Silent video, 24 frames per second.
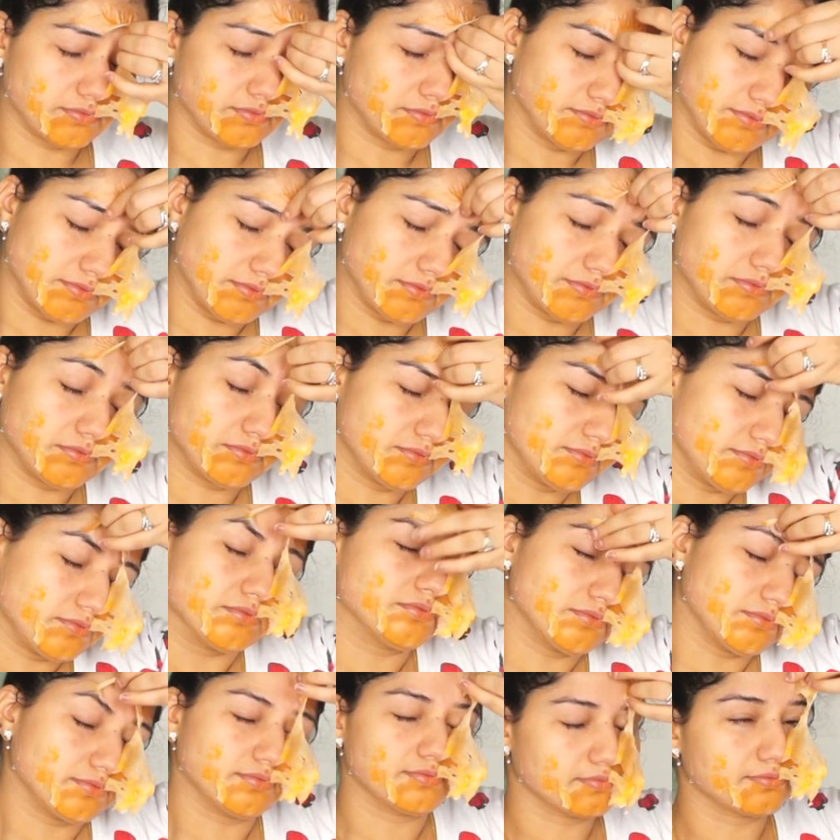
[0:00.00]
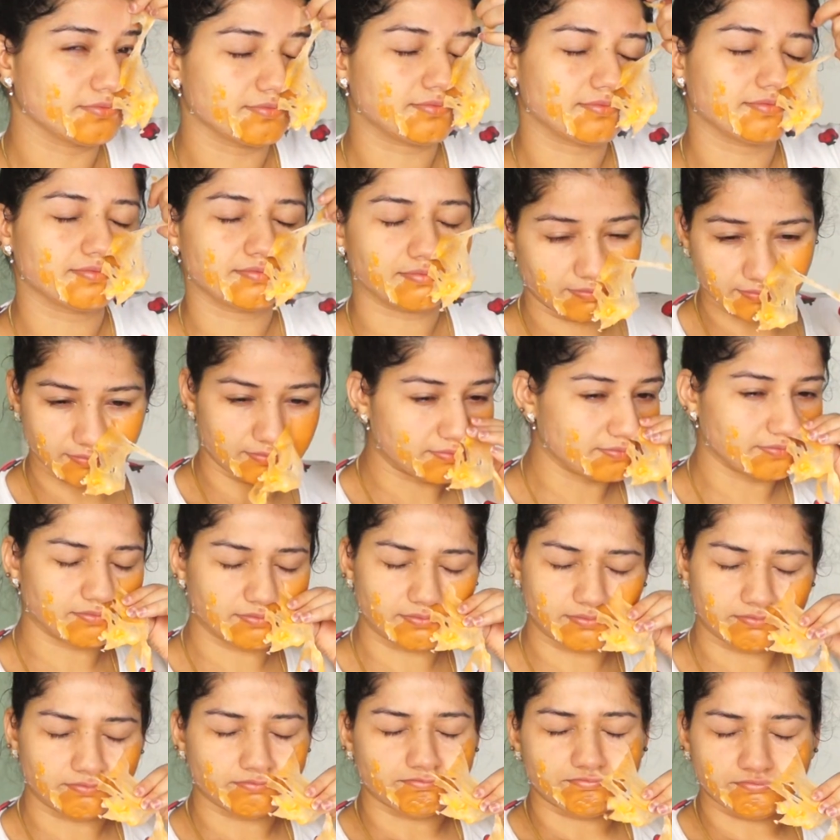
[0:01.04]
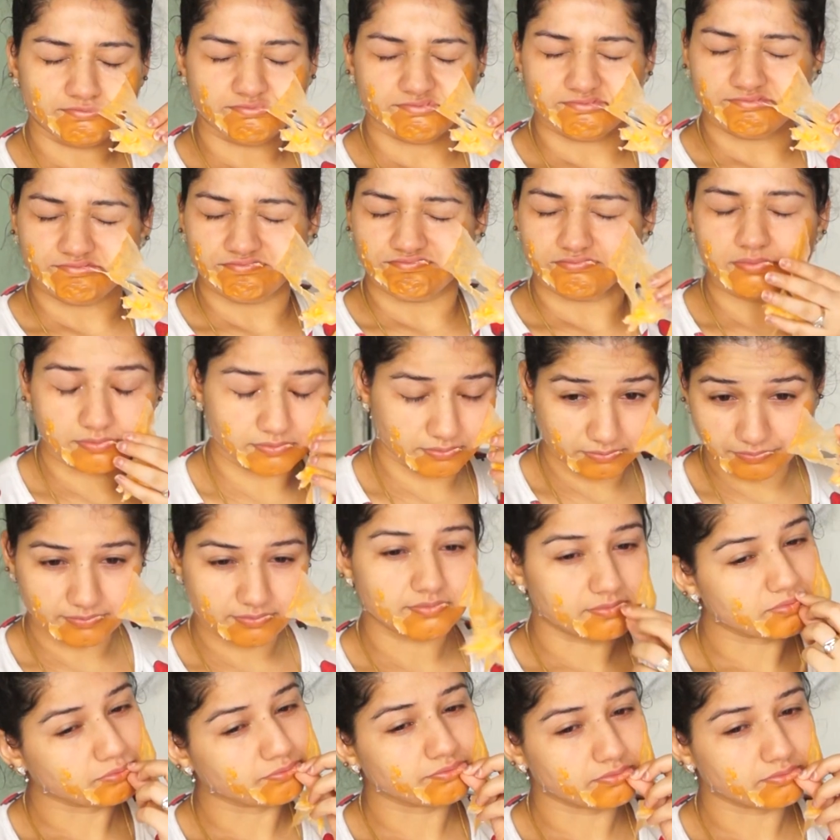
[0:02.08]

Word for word: सो पील ऑफ मास्क निकाल दिया है एंड आई विल वॉश माई